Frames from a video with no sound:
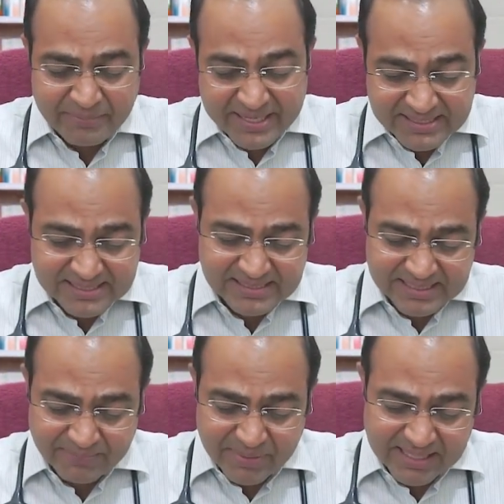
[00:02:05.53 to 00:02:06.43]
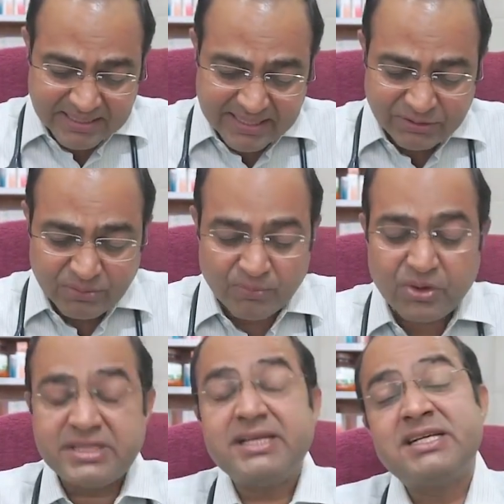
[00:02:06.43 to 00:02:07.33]
मेडिसिन हम बात करें तो
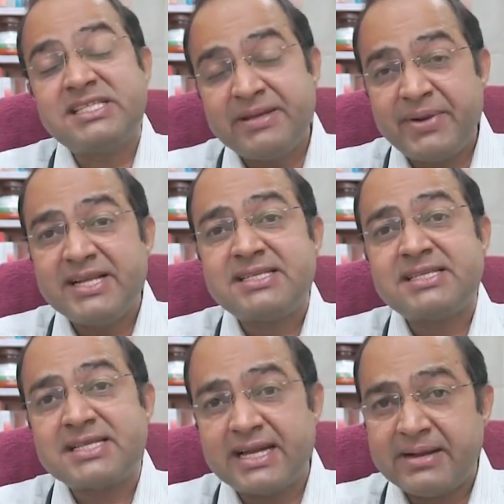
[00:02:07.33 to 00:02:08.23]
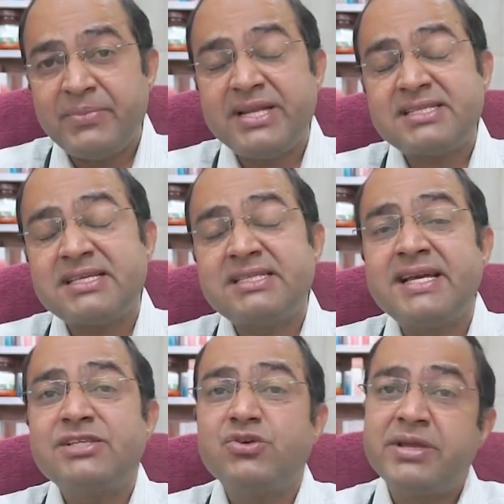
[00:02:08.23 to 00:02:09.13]
बहुत ही अच्छी मेडिसिन का कम्बिनेसन
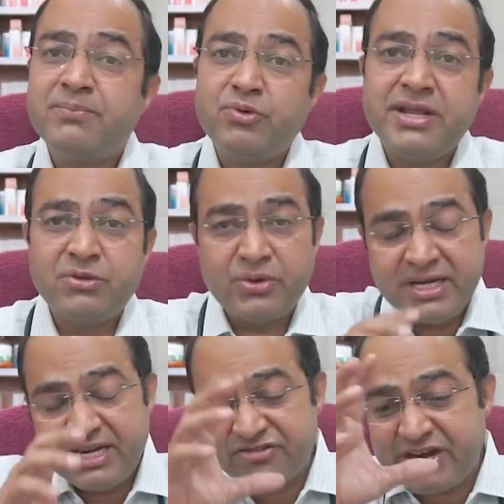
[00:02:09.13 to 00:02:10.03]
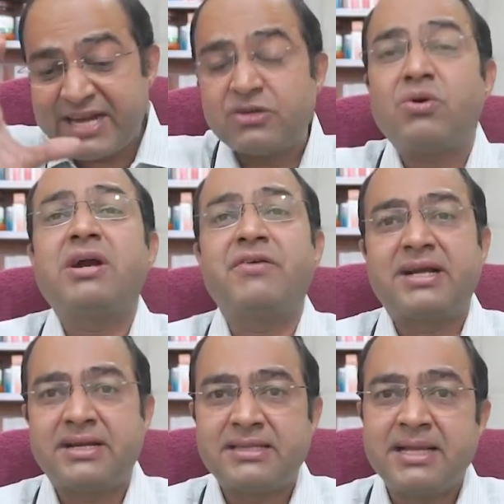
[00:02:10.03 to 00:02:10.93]
है जो कि पूरे यूरिनी ट्रैक्ट को
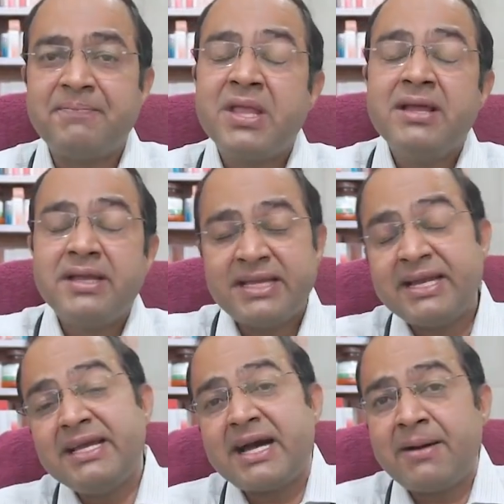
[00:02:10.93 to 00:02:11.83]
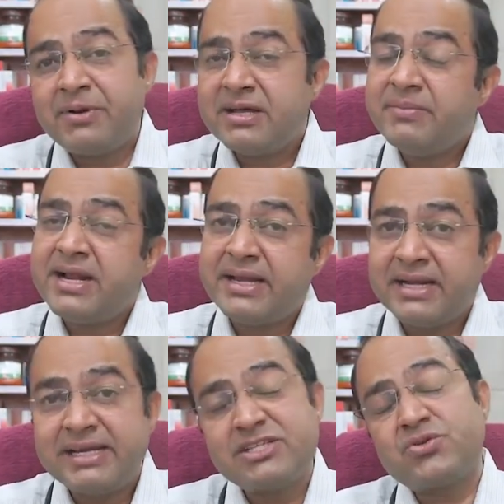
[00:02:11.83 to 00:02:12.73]
कवर करती है यानी आप अगर मेरा
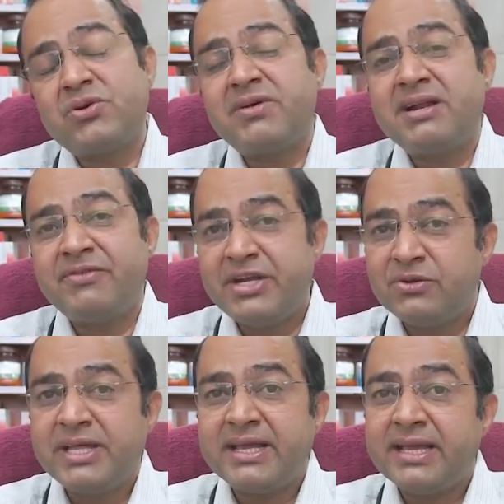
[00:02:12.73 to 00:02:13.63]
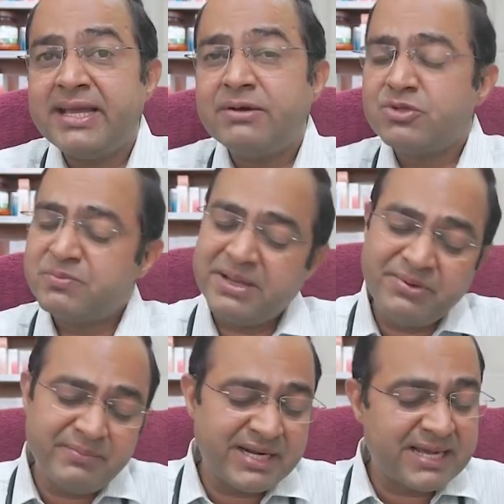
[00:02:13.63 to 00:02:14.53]
किडनी स्टोल वाला वीडियो देखेंगे उसमें
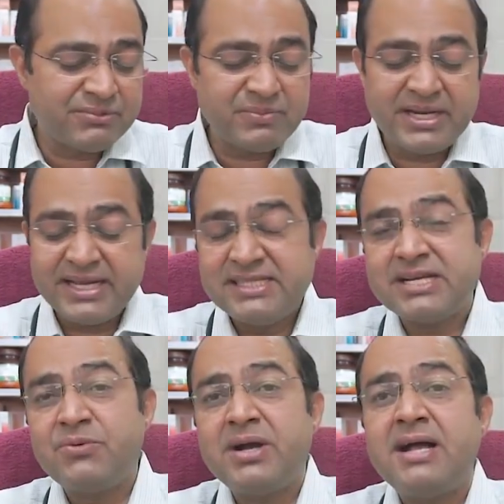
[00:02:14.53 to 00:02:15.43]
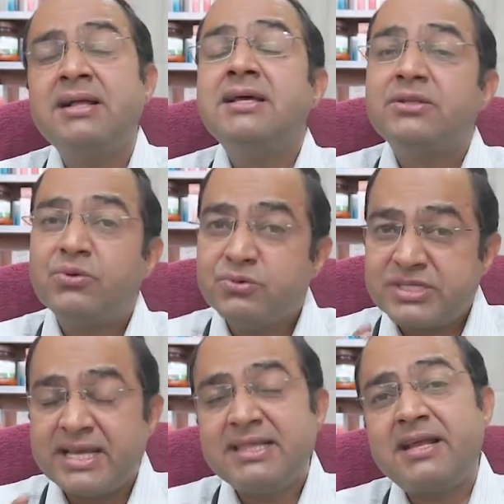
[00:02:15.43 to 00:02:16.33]
अभी मैं डेप्थ में नहीं जाऊँगा तो
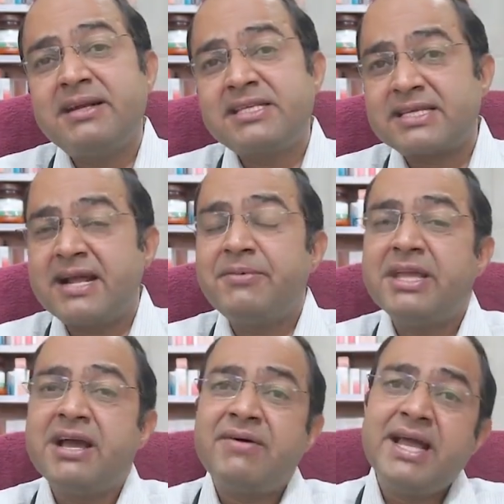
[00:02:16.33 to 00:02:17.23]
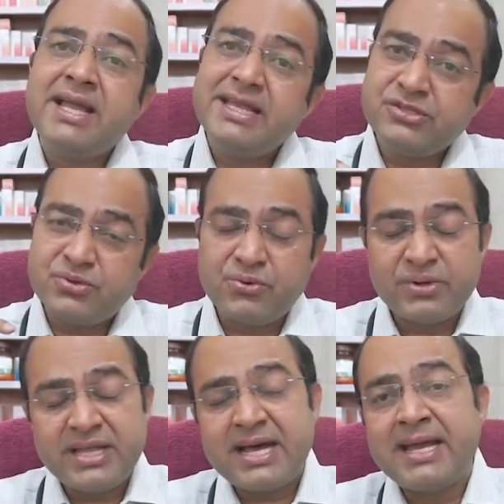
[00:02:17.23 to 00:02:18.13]
उसके अंदर डिस्क्राइब किया हुआ है कि जो
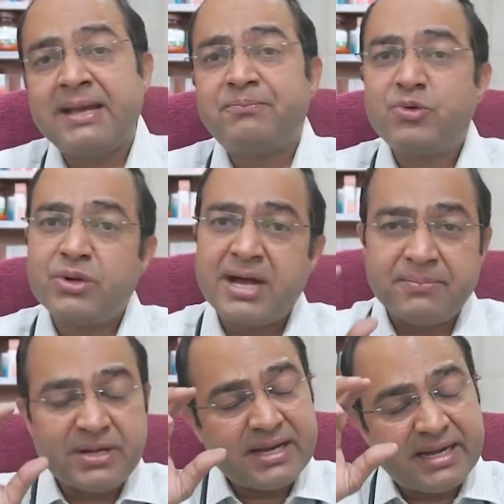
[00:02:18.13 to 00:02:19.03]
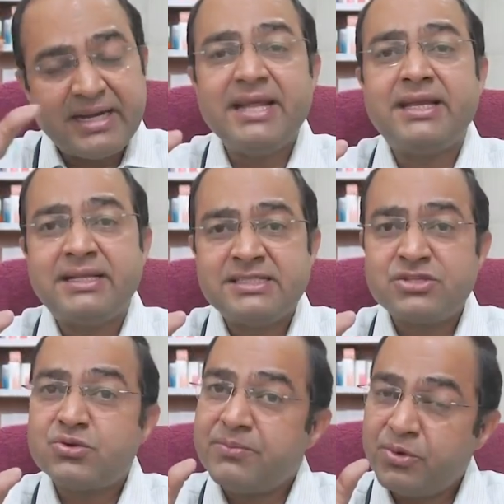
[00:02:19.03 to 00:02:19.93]
गुर्दा है पूरा आपका किडनी
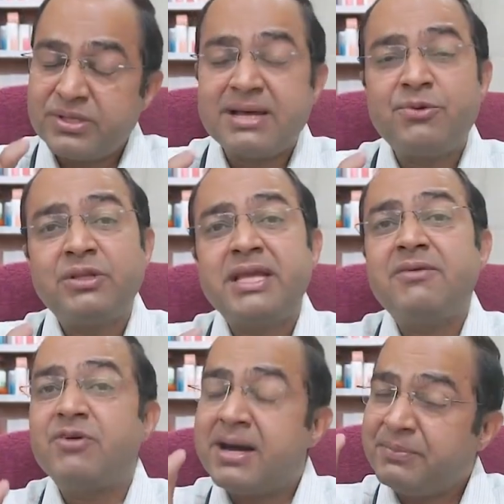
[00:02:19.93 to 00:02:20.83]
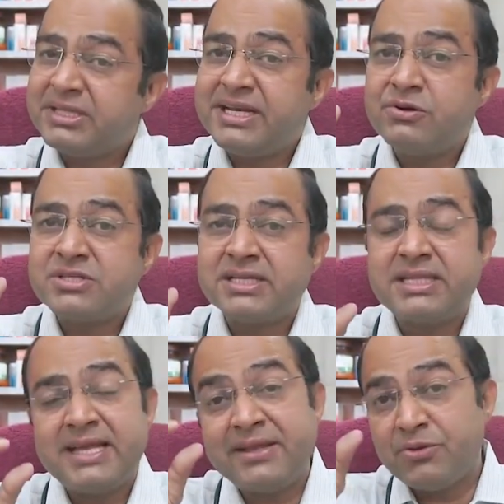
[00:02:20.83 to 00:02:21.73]
जिसको हम गुर्दा बोलते हैं वहाँ पथरी हो
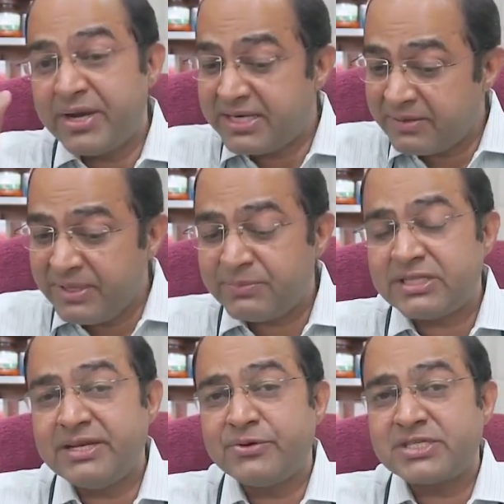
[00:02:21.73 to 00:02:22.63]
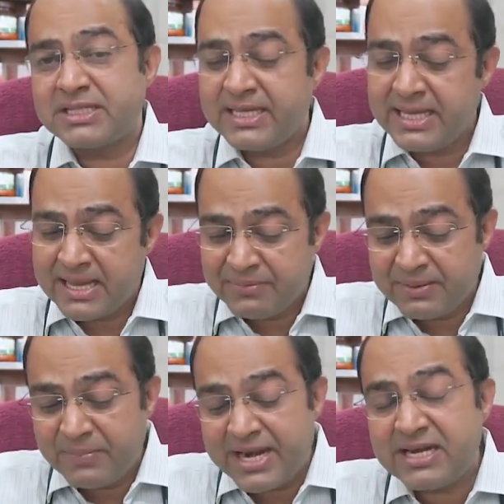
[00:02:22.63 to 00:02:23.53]
सकती है यूरेटर में पथरी हो सकती है
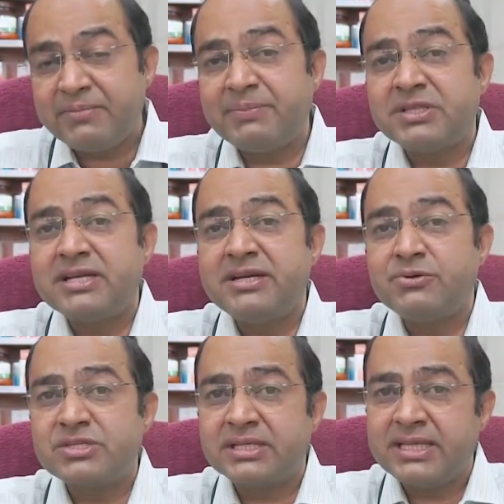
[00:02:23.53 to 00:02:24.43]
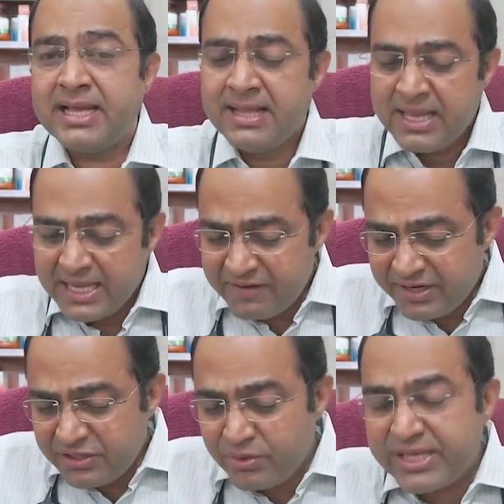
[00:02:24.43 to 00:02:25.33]
आपके ब्लैडर में पथरी रुक सकती है
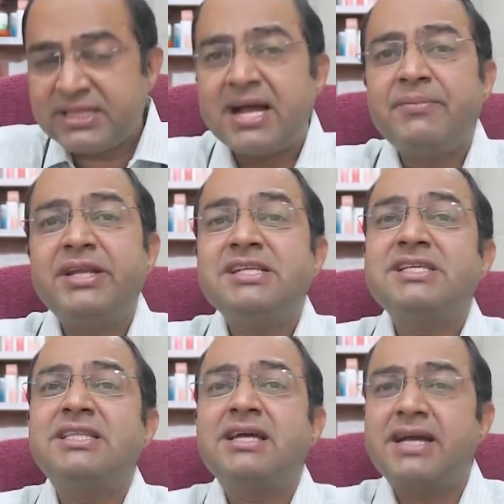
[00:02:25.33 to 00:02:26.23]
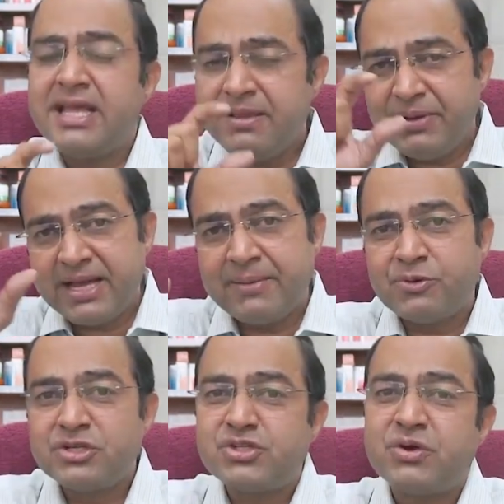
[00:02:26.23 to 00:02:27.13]
इवन यूरेथ्रा में नीचे तक कहीं भी
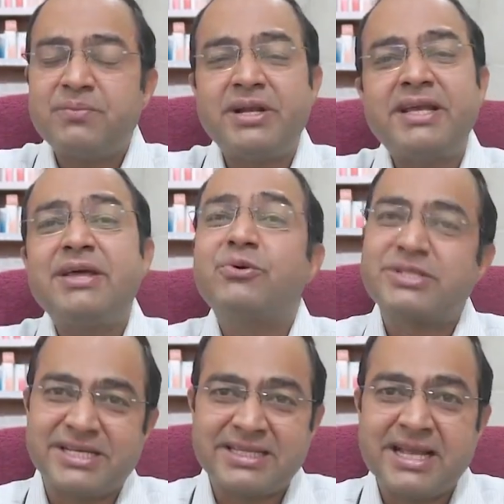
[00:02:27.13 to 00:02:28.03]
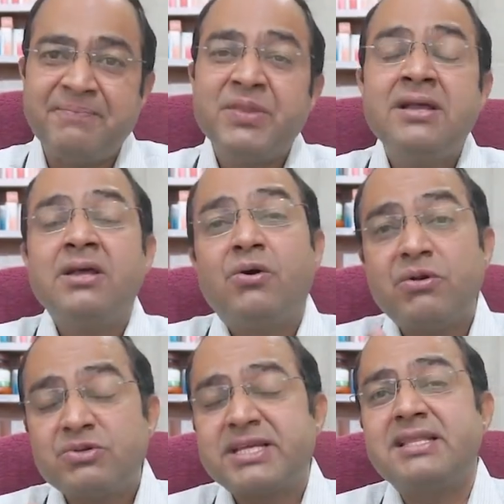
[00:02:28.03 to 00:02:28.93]
आपको स्टोन बन के रुक सकता है
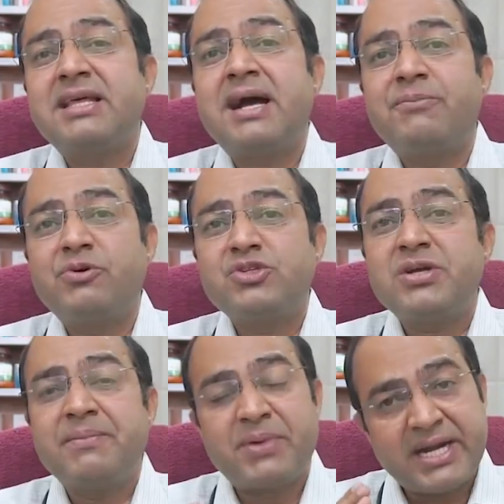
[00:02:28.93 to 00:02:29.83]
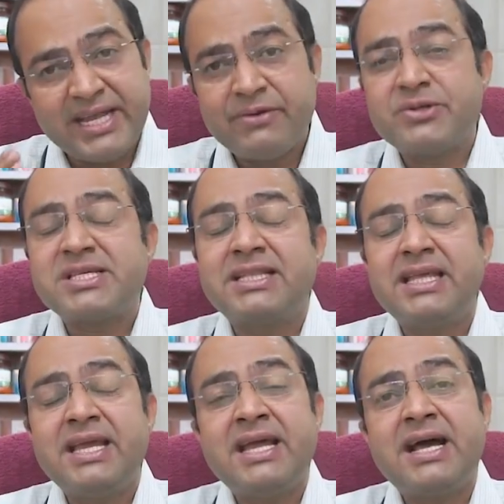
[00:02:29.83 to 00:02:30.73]
और उसके अंदर आपको जो है बर्निंग हो
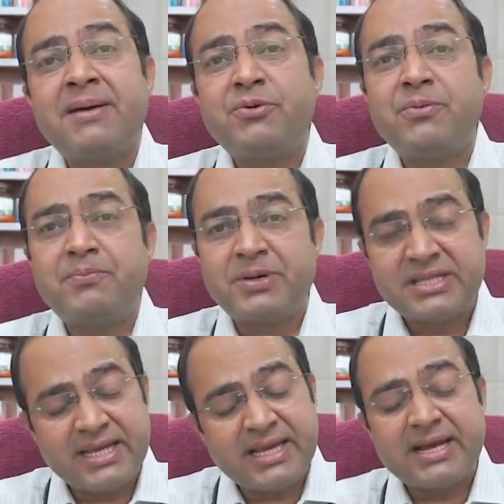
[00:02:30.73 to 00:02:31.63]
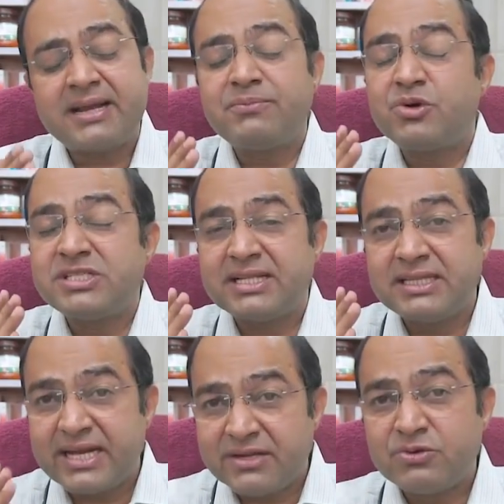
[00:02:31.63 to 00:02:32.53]
सकती है आपको पथरी के कारण बहुत ज़्यादा
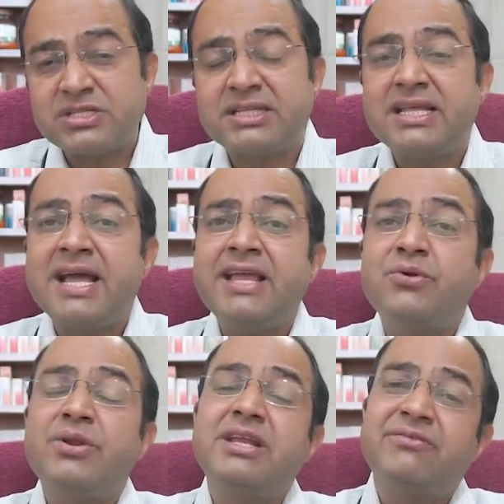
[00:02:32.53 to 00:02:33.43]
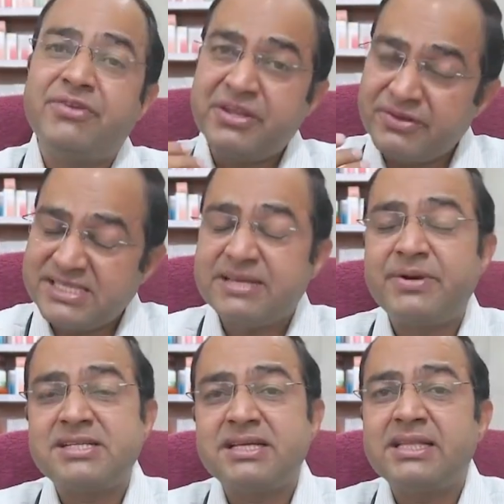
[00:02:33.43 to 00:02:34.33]
दर्द हो सकता है यूरिन की फ्रीक्वेंसी
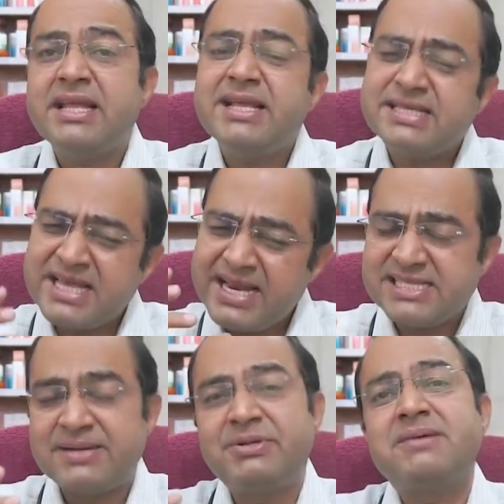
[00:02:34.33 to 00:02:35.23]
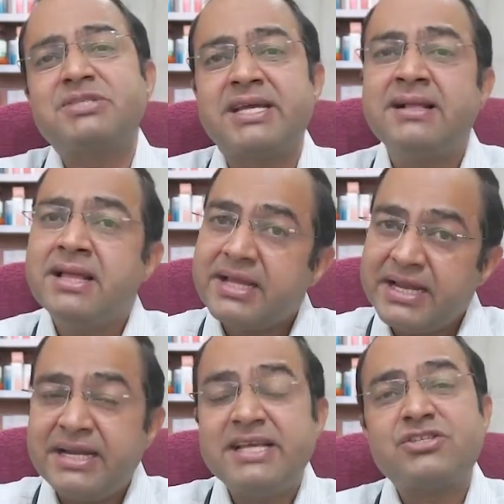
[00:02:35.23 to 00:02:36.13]
बढ़ सकती है ये सारे सिम्टम्स हैं
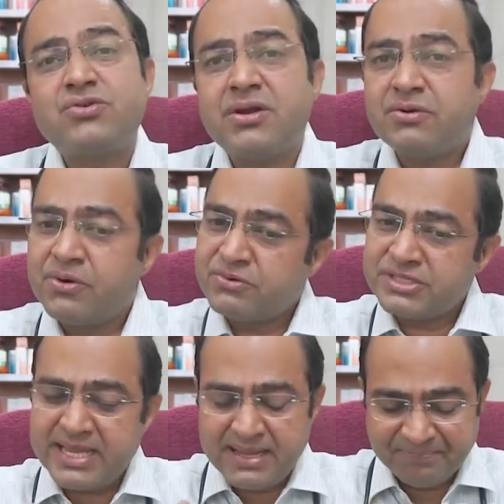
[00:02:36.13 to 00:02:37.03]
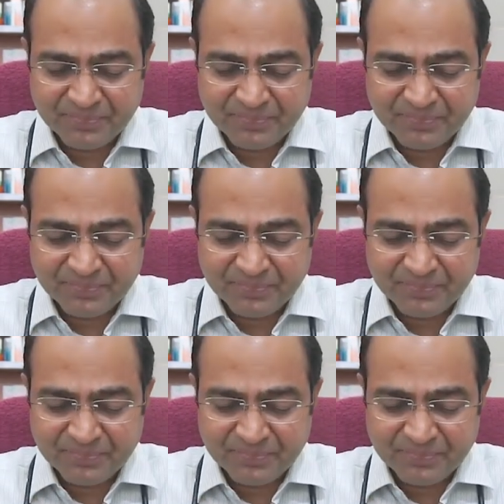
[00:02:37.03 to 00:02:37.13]
किडनी स्टोन और उसके